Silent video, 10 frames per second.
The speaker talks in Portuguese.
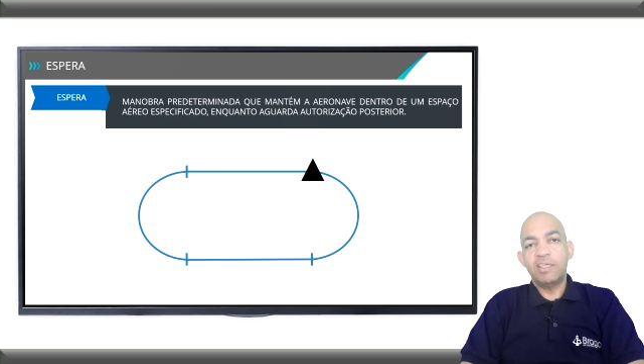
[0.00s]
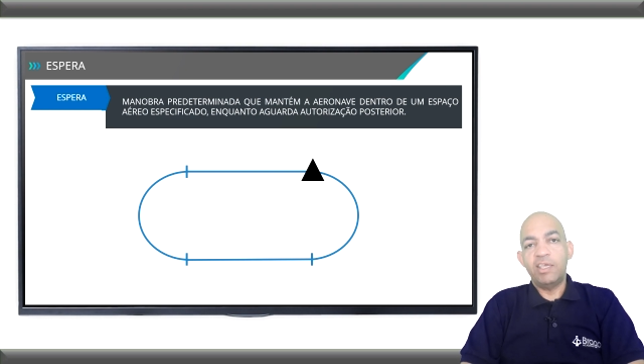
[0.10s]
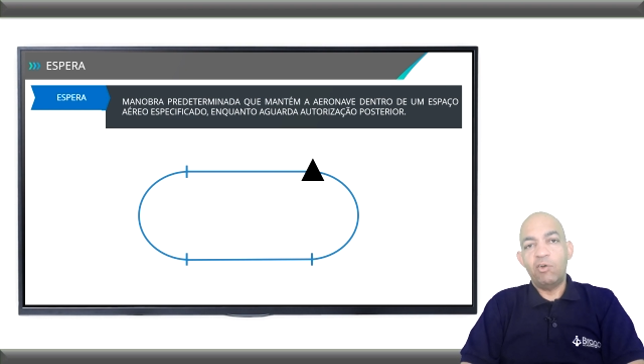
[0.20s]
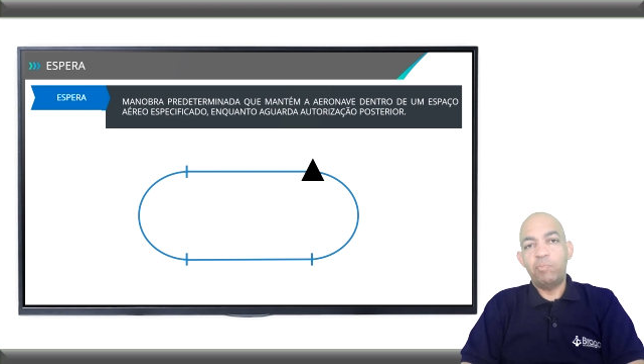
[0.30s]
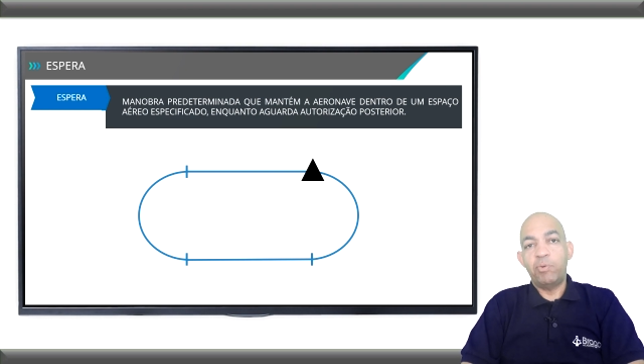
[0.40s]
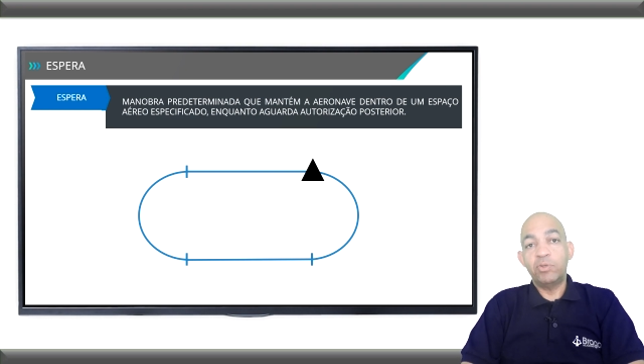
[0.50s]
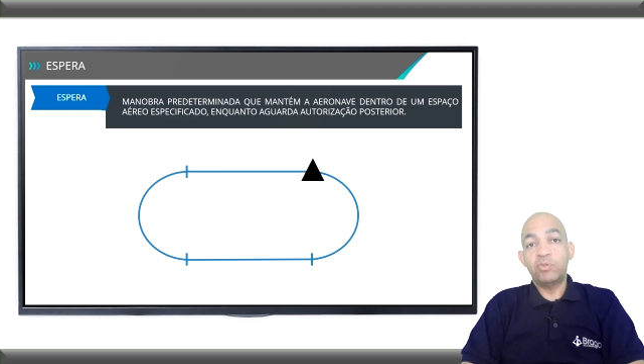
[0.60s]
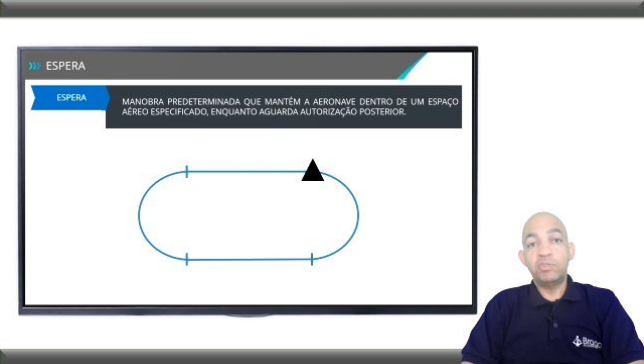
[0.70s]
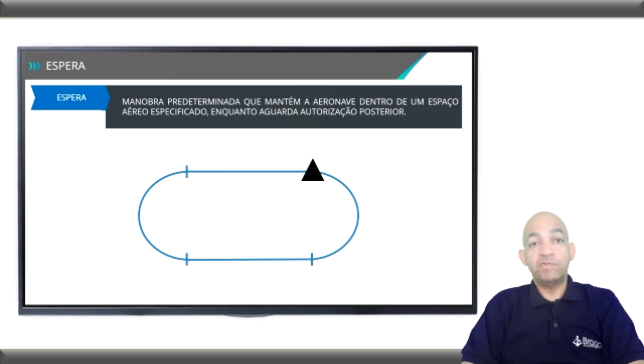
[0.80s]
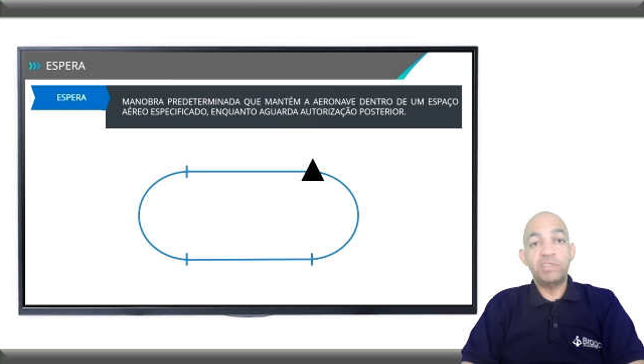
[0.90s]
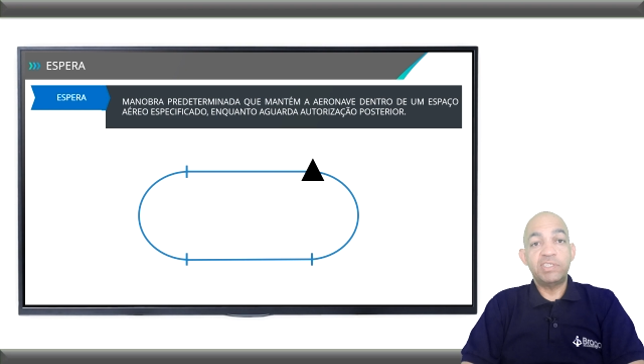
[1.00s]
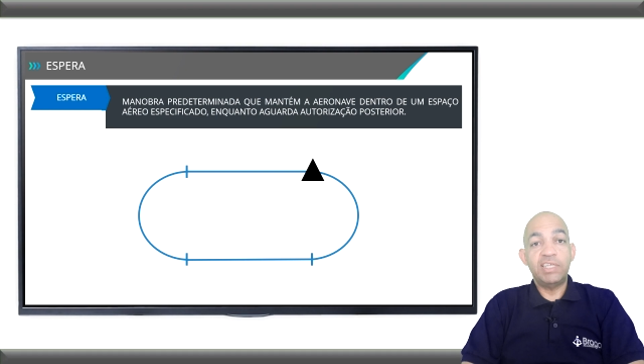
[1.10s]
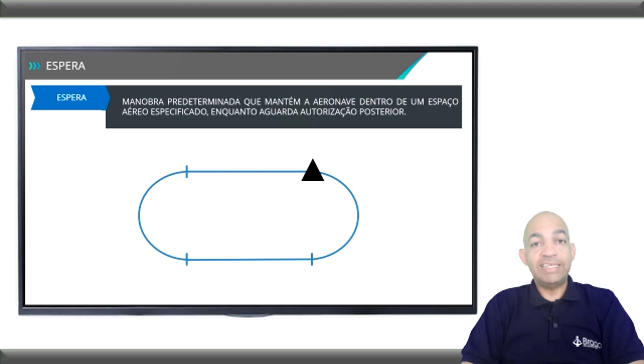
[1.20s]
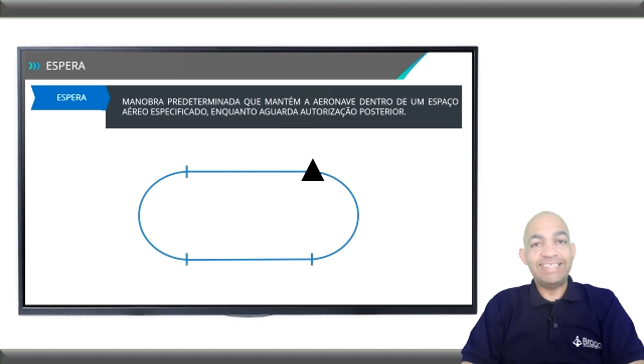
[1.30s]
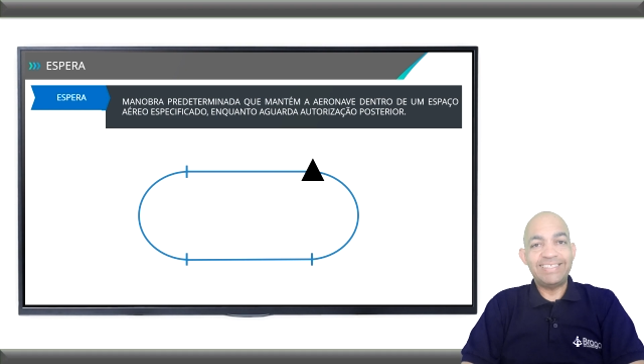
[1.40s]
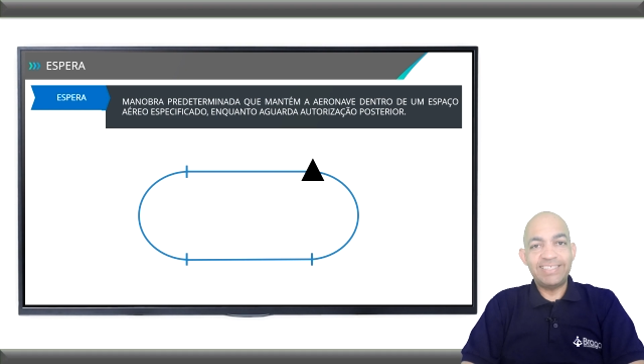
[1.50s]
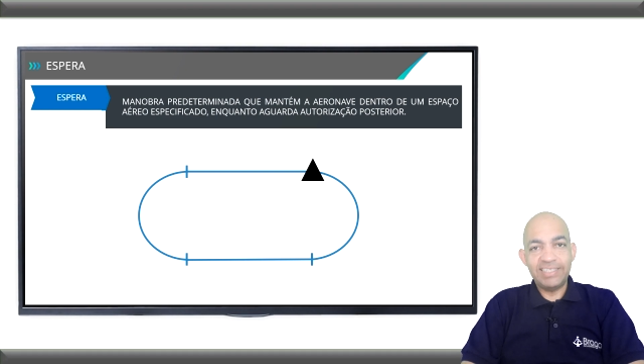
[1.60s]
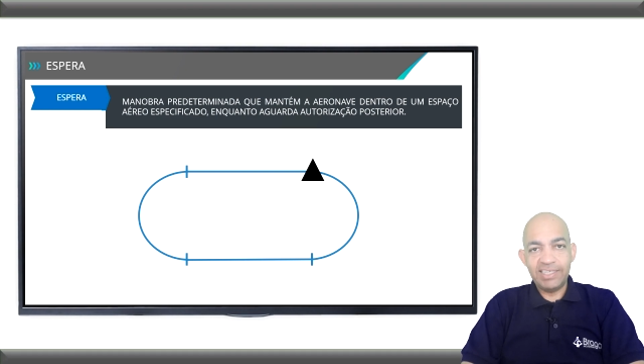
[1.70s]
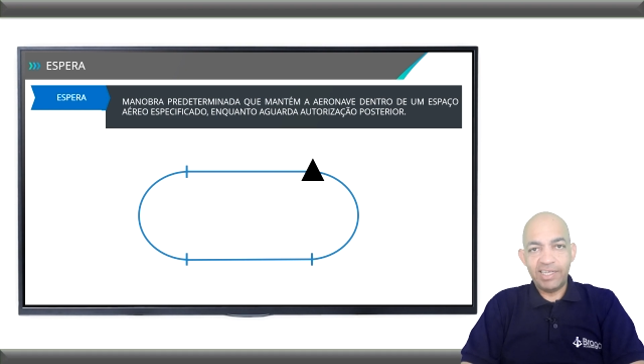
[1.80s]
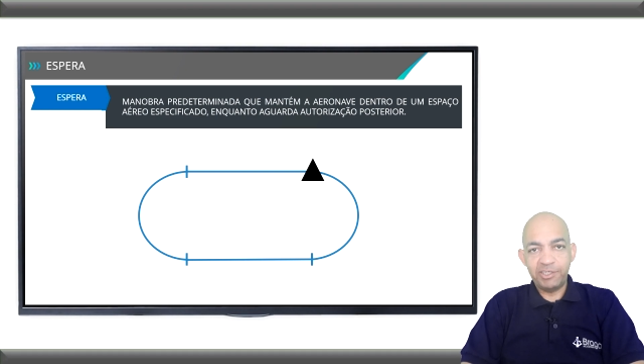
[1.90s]
que é o ponto onde você
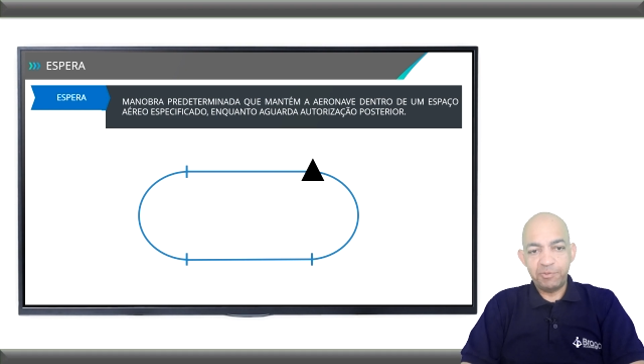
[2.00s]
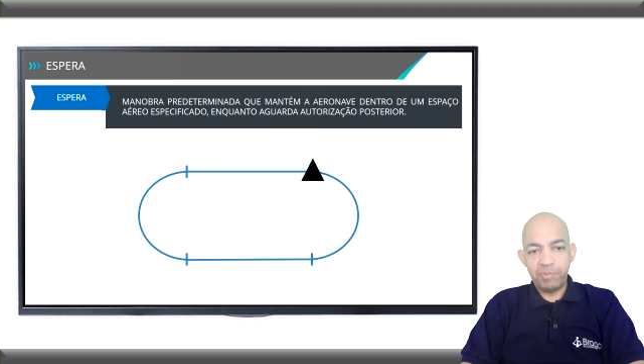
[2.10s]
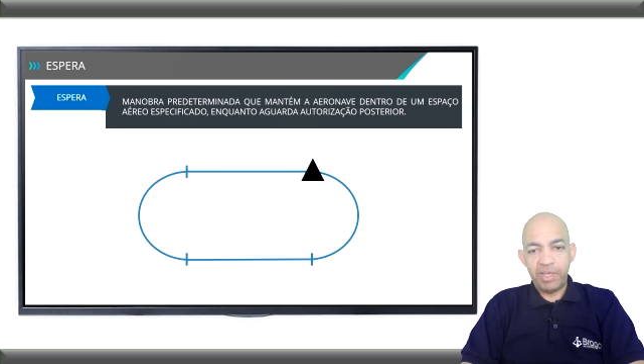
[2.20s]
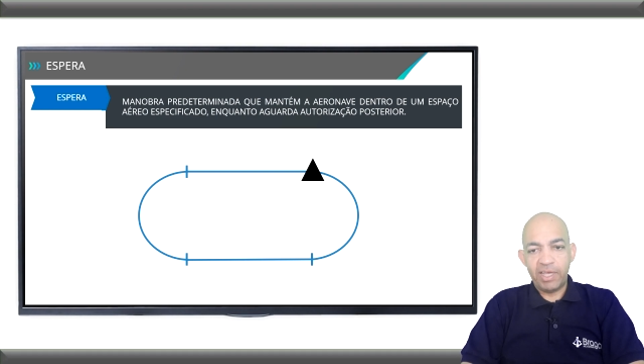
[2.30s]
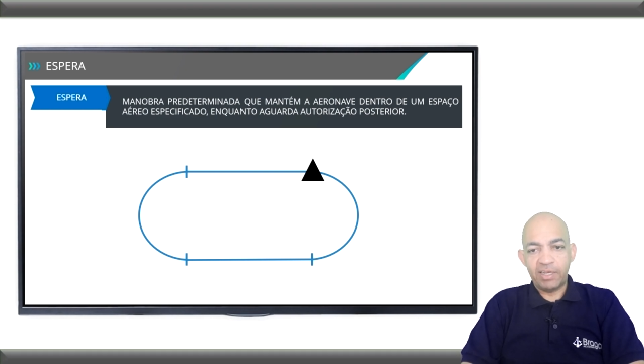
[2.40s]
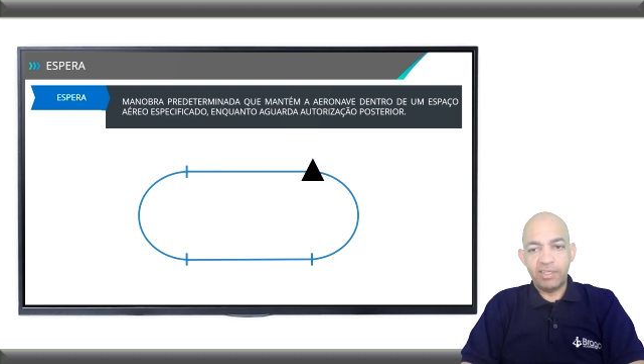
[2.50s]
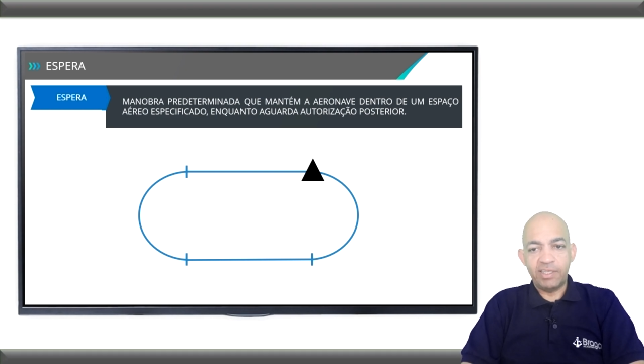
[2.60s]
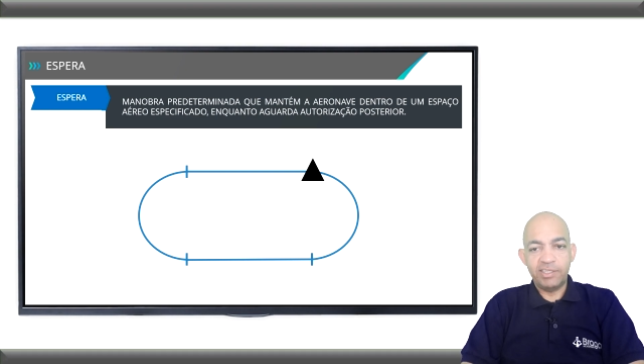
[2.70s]
inicia a espera,